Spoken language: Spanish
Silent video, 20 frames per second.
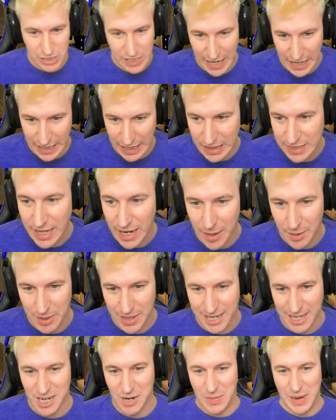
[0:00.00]
y muchas gracias, la
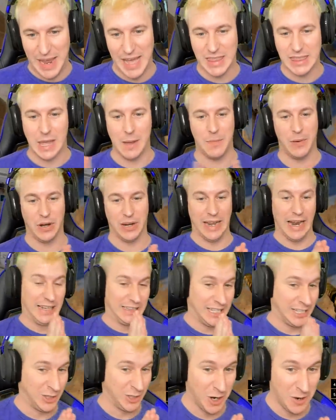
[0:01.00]
verdad que no me hace porque
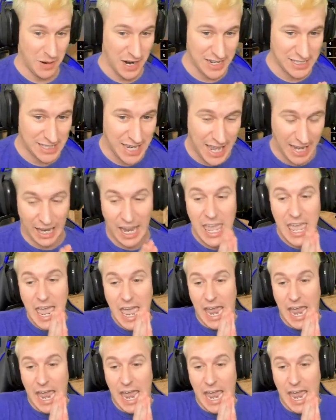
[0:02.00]
el título puede ser